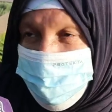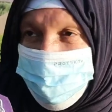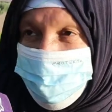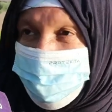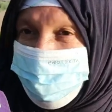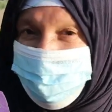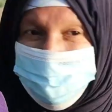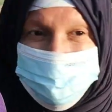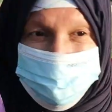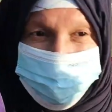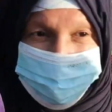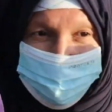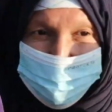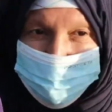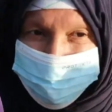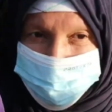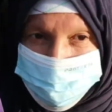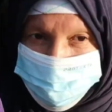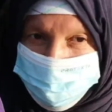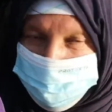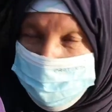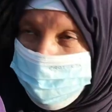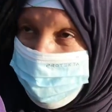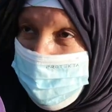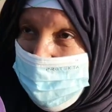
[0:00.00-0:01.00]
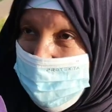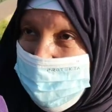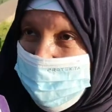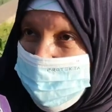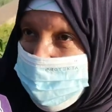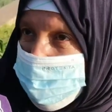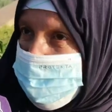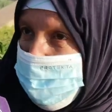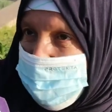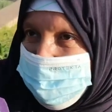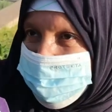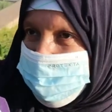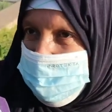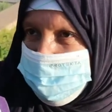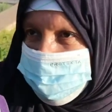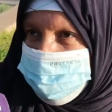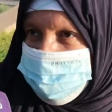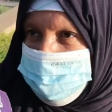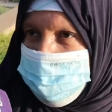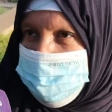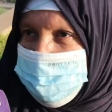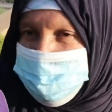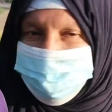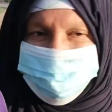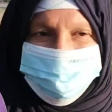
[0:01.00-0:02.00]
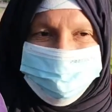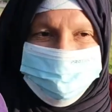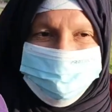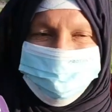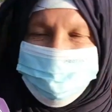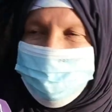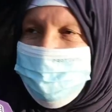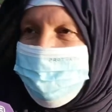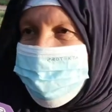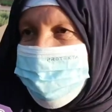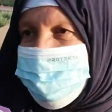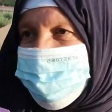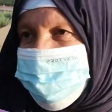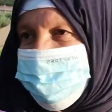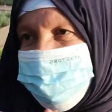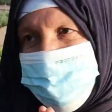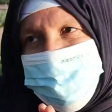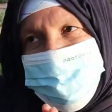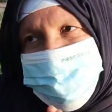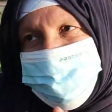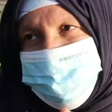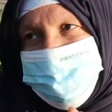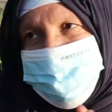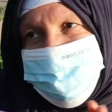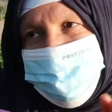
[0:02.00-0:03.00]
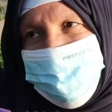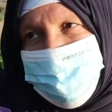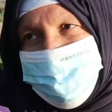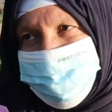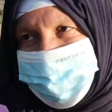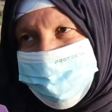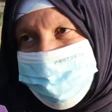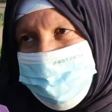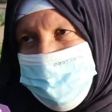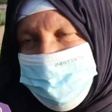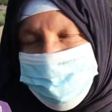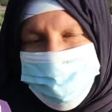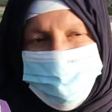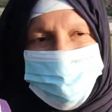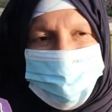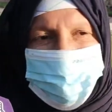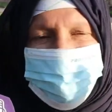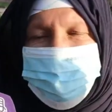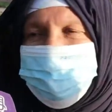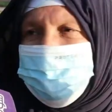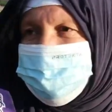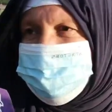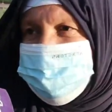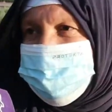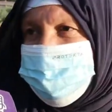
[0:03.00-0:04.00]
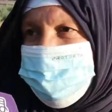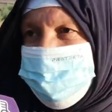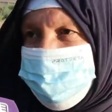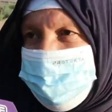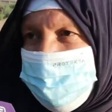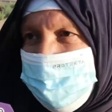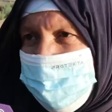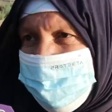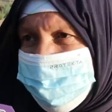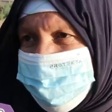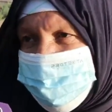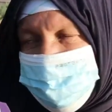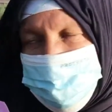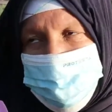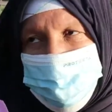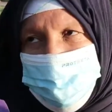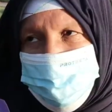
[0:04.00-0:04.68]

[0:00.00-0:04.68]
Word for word: ومنين بغات تمشي بحالها ما حضرتش ليه هزت كاع داكشي اللي في الدار دات وخلات اللي بغات